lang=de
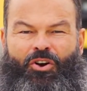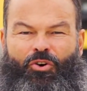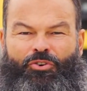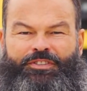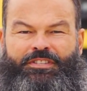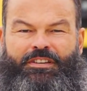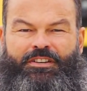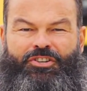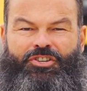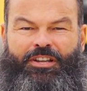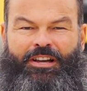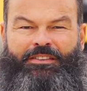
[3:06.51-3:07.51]
unsere
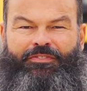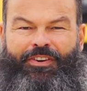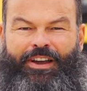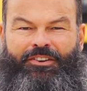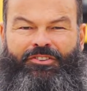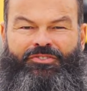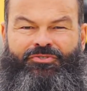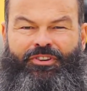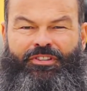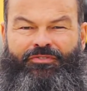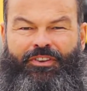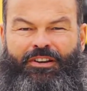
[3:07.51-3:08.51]
Stadt
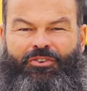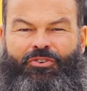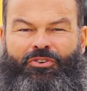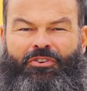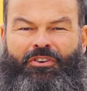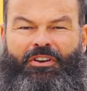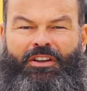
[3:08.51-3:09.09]
weiterzuentwickeln